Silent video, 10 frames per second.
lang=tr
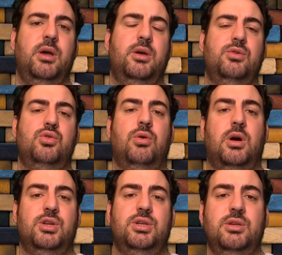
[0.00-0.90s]
Ee,
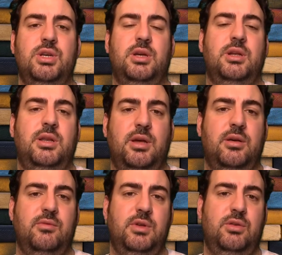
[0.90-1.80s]
çok aşırı şekilde
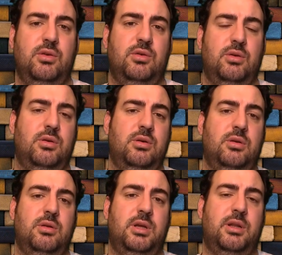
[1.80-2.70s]

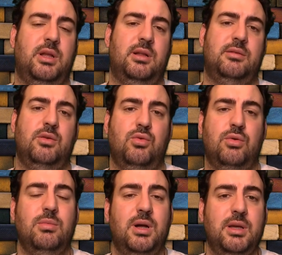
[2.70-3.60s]
videoların altına
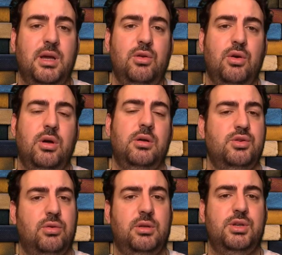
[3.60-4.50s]
yorumlar geliyor.
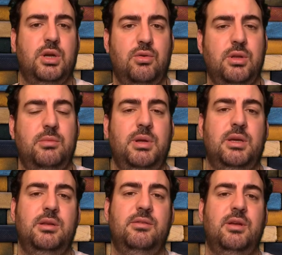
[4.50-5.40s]
Çok teşekkür ederim
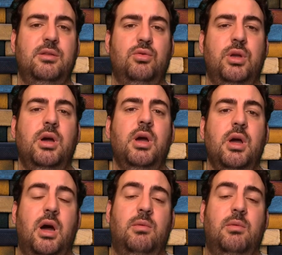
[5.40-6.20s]
ilginizden dolayı.